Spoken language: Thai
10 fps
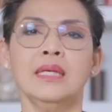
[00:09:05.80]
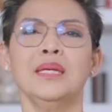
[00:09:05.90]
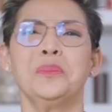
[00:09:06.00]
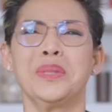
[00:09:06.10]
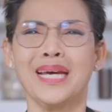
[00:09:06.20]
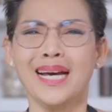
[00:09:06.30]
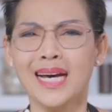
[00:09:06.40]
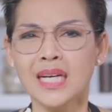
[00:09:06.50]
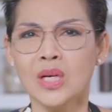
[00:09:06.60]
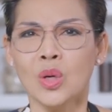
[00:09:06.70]
เห็นไหม
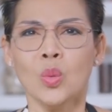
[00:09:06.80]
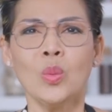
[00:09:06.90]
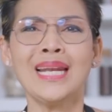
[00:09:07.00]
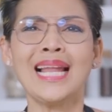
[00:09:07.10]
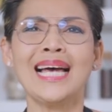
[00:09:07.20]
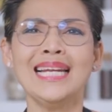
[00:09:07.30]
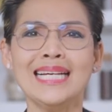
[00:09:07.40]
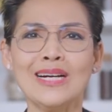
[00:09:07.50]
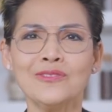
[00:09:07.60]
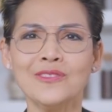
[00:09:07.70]
คะ เวลาเห
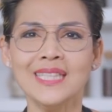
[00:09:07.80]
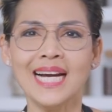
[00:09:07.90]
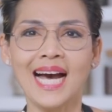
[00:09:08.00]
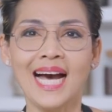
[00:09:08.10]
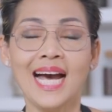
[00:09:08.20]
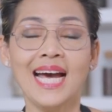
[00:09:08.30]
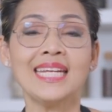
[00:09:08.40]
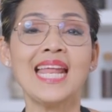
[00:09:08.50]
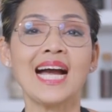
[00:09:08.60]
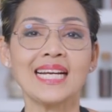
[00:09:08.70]
ลือเฟือ
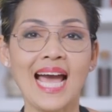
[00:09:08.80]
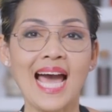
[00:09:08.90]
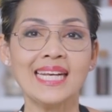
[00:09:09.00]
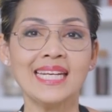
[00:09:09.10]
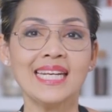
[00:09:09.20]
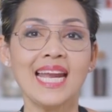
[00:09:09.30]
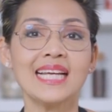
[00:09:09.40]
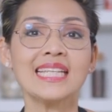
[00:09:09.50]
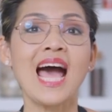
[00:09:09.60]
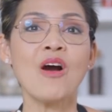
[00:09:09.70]
ดังนั้น
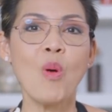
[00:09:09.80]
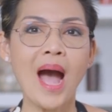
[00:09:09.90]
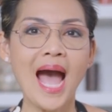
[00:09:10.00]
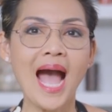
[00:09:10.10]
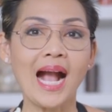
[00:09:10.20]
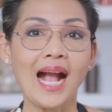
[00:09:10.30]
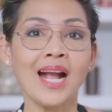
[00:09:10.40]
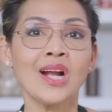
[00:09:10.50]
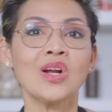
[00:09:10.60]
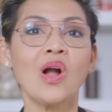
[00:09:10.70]
ถ้าว่าง
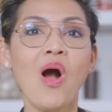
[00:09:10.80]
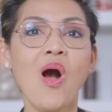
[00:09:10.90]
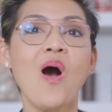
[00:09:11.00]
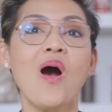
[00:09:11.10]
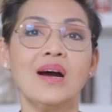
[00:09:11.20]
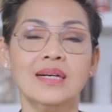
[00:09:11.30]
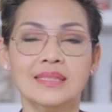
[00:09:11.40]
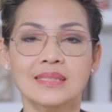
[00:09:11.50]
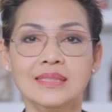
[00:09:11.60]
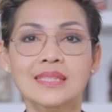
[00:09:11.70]
ก็
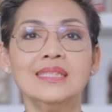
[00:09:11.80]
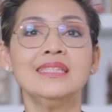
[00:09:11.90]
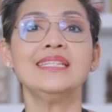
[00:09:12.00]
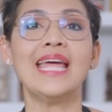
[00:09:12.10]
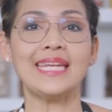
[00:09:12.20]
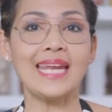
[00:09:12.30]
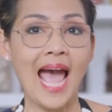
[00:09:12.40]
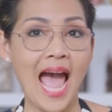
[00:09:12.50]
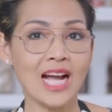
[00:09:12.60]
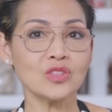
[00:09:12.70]
ยืนเด็ด
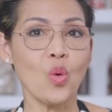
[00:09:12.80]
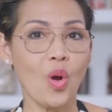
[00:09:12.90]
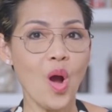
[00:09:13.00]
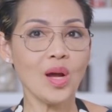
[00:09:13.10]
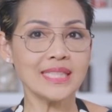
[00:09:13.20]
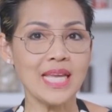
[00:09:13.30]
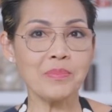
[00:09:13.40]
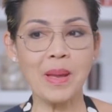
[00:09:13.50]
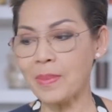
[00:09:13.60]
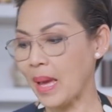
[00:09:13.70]
หางถั่วงอกทิ้ง
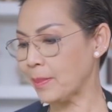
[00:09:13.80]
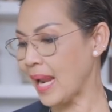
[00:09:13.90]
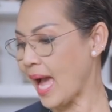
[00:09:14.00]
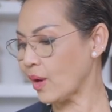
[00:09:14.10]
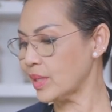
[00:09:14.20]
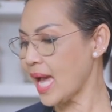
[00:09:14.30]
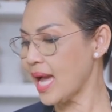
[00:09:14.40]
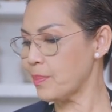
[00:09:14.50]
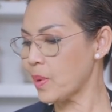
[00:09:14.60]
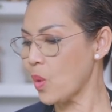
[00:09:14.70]
ไปพลางๆก็
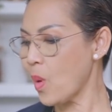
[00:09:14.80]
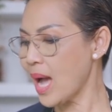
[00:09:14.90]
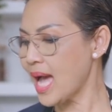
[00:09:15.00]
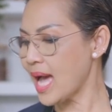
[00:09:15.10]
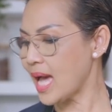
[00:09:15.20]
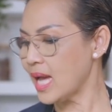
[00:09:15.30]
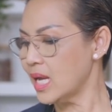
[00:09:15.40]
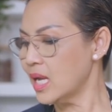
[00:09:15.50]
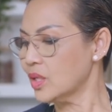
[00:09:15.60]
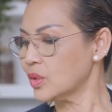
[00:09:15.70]
ได้ เพราะว่า
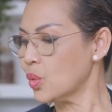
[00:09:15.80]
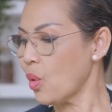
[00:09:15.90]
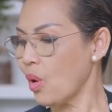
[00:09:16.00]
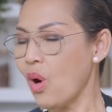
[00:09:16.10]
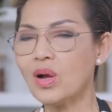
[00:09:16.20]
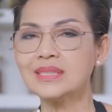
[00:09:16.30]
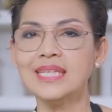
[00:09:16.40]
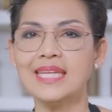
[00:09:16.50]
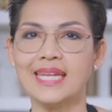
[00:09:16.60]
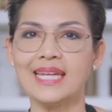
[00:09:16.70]
ถั่วงอก
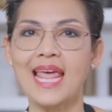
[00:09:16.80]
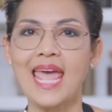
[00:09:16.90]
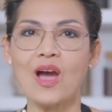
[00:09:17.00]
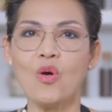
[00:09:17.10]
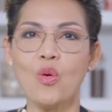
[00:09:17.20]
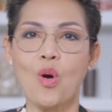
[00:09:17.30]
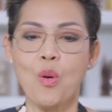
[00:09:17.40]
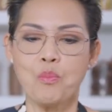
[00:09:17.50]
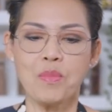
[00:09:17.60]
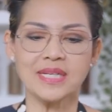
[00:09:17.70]
ที่เด็ดแล้ว
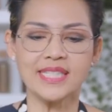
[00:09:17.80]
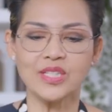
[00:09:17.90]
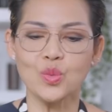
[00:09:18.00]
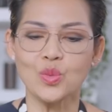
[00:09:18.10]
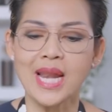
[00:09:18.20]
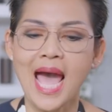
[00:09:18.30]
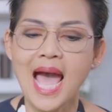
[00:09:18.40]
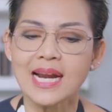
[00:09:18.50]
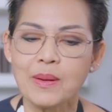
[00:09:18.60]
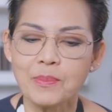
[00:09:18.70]
มันจะดูน่า
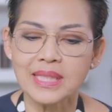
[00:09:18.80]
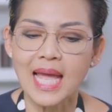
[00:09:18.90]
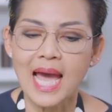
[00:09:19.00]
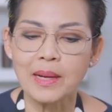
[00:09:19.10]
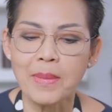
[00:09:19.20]
รับประทาน